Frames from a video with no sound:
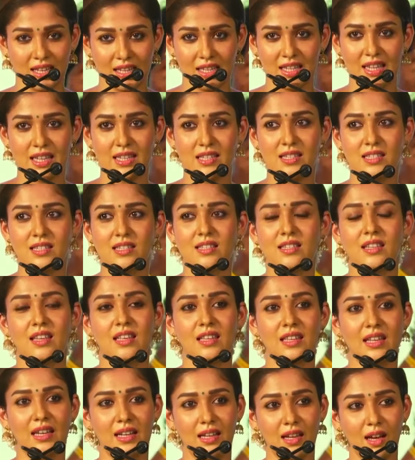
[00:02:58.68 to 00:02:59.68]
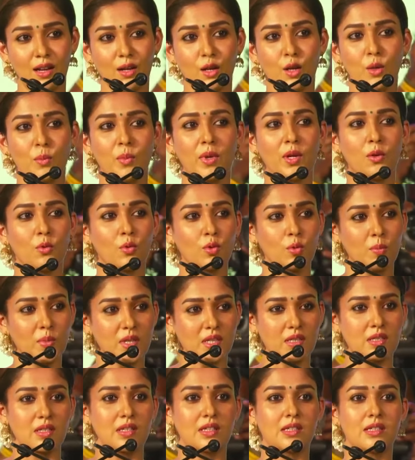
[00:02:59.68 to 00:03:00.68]
எஸ் இது எல்லாருக்குமே ஒரு
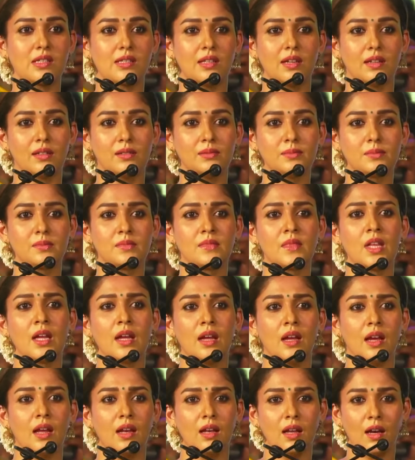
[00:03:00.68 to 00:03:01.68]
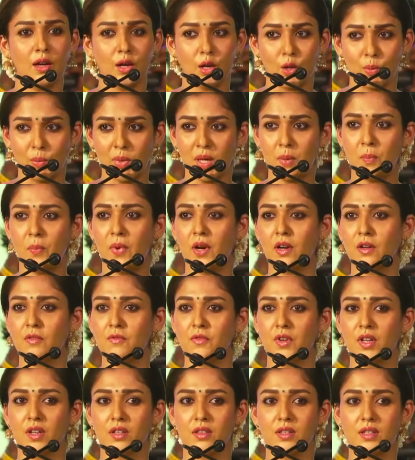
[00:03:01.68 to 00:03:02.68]
பிஸ்னஸ் தான் எல்லாருக்குமே
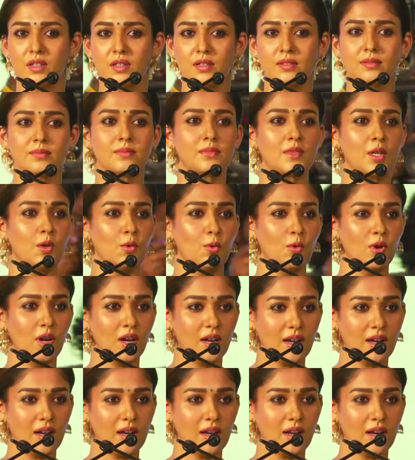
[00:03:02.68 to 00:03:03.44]
பணம் வருது உங்கள்